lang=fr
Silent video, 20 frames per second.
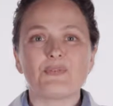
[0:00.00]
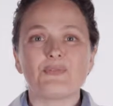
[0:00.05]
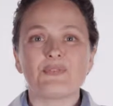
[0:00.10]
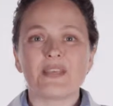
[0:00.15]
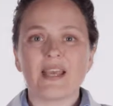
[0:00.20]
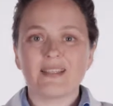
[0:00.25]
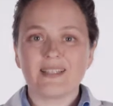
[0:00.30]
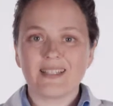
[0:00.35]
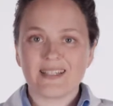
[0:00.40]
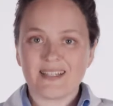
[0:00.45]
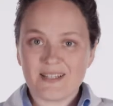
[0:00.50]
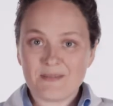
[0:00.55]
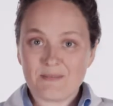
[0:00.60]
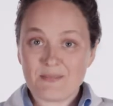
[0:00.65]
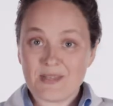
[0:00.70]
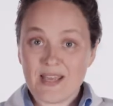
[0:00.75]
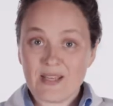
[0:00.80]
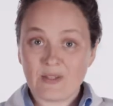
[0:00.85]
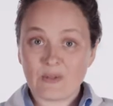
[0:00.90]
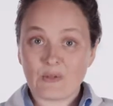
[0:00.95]
Vous viendrez
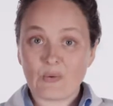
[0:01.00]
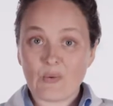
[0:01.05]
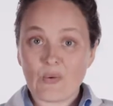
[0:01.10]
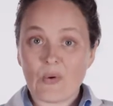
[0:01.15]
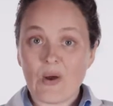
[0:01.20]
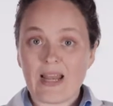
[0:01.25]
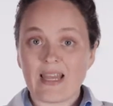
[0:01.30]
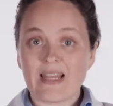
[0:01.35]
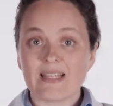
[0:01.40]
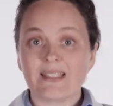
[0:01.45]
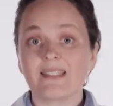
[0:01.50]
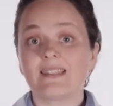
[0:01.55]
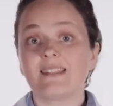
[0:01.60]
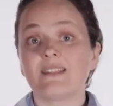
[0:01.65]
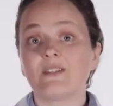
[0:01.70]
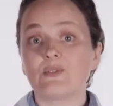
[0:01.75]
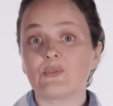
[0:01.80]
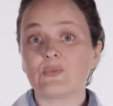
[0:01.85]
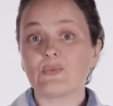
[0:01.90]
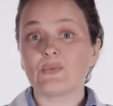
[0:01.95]
bientôt à
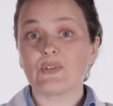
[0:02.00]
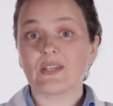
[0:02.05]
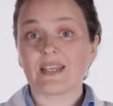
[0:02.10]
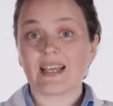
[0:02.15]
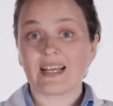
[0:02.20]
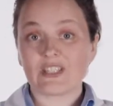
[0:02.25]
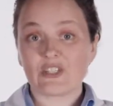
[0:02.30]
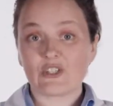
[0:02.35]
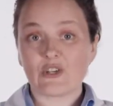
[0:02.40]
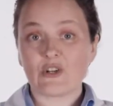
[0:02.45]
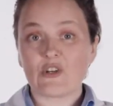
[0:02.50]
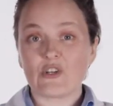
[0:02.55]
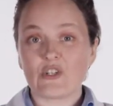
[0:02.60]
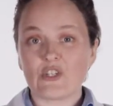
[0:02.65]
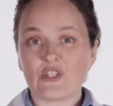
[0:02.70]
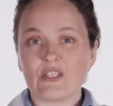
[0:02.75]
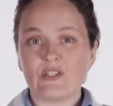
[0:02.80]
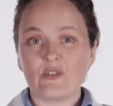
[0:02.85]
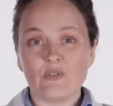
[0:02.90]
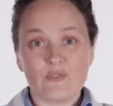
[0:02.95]
l'Institut de
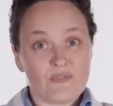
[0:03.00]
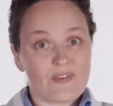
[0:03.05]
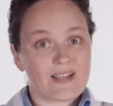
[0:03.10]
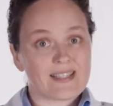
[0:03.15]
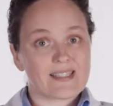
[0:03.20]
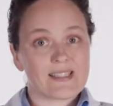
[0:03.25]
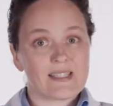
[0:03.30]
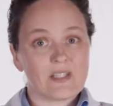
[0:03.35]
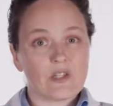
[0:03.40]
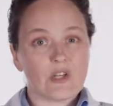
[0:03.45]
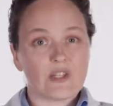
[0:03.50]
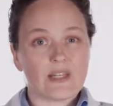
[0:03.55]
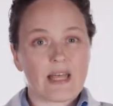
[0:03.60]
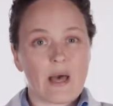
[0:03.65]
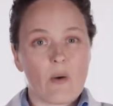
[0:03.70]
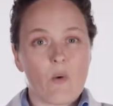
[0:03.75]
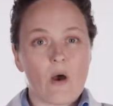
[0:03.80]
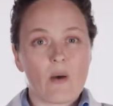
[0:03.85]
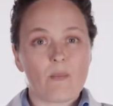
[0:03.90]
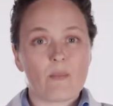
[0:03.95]
cardiologie de l'Université
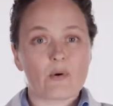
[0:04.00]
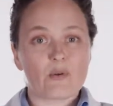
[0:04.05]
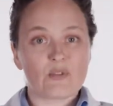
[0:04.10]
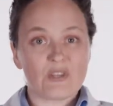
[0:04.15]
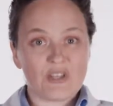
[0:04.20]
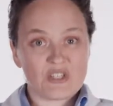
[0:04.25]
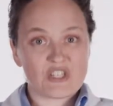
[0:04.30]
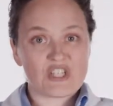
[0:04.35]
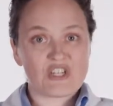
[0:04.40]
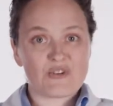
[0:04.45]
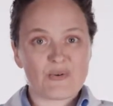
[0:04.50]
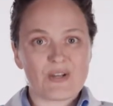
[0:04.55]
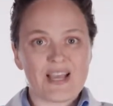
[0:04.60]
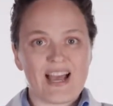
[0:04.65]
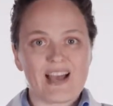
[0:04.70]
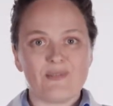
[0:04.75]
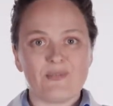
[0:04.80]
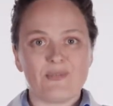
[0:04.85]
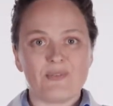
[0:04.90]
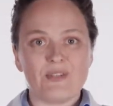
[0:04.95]
d'Ottawa pour une
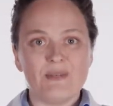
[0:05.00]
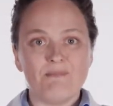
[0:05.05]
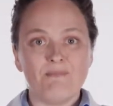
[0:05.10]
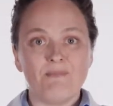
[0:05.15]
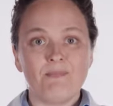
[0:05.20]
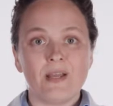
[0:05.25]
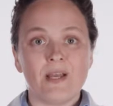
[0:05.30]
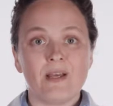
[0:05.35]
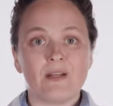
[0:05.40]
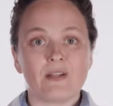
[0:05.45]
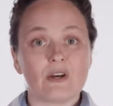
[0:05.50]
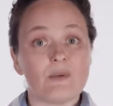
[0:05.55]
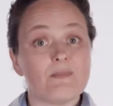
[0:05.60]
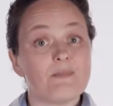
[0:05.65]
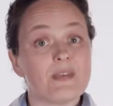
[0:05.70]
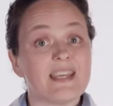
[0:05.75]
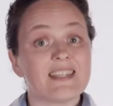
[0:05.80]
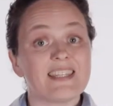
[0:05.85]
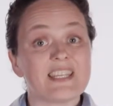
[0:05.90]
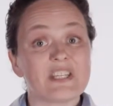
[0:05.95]
angiographie.
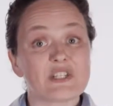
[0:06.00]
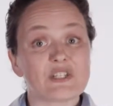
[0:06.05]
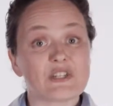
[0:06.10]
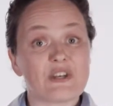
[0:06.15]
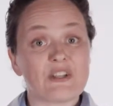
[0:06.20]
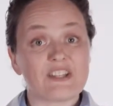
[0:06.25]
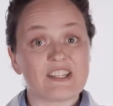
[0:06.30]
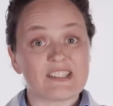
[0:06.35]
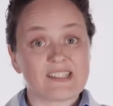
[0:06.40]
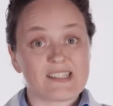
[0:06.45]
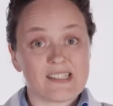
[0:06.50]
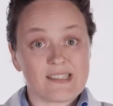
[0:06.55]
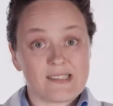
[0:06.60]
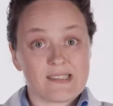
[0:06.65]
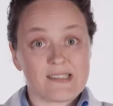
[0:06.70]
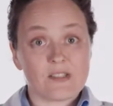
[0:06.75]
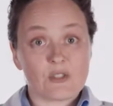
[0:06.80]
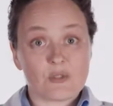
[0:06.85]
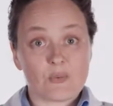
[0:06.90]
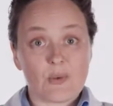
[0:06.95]
Comme bien des gens dans cette
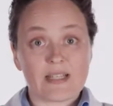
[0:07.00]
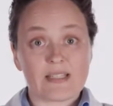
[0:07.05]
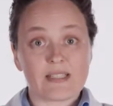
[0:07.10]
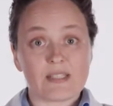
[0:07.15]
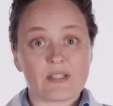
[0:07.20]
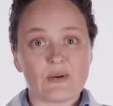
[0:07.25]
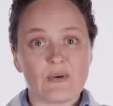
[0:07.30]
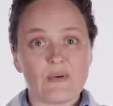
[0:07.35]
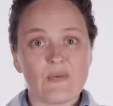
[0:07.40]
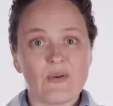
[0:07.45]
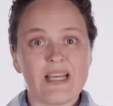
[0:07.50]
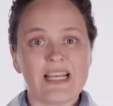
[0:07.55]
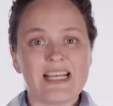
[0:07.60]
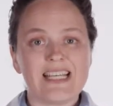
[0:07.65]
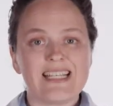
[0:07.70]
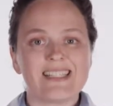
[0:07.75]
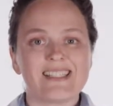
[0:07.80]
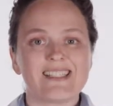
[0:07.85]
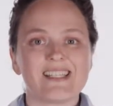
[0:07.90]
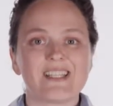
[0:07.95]
situation,
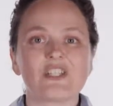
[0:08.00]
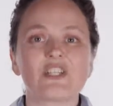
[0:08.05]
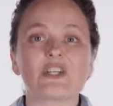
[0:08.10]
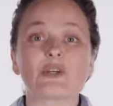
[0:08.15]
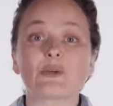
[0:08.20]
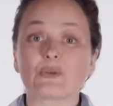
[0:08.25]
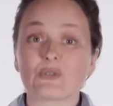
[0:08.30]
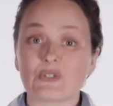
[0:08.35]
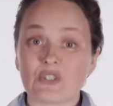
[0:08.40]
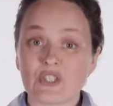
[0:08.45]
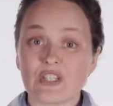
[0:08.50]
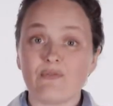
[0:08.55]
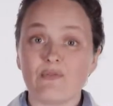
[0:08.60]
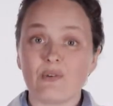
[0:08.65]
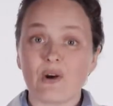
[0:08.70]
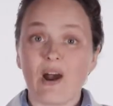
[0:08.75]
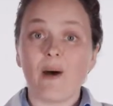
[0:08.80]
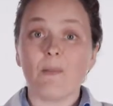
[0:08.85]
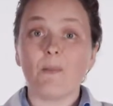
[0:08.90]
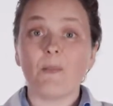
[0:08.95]
cette chirurgie
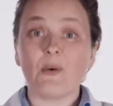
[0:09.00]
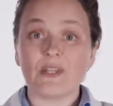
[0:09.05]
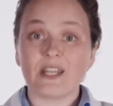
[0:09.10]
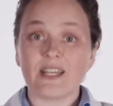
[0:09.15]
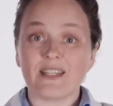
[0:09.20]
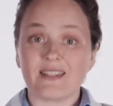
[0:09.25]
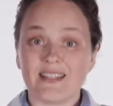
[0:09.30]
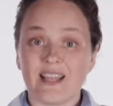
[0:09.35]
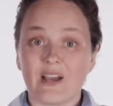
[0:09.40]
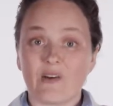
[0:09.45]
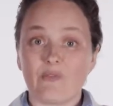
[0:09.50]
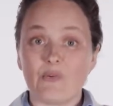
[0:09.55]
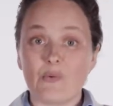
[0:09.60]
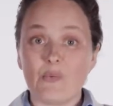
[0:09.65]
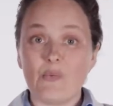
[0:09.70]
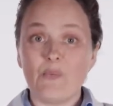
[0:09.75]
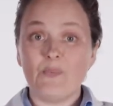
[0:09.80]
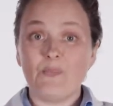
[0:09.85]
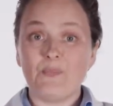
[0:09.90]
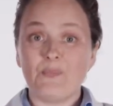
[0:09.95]
vous rend peut-être nerveux.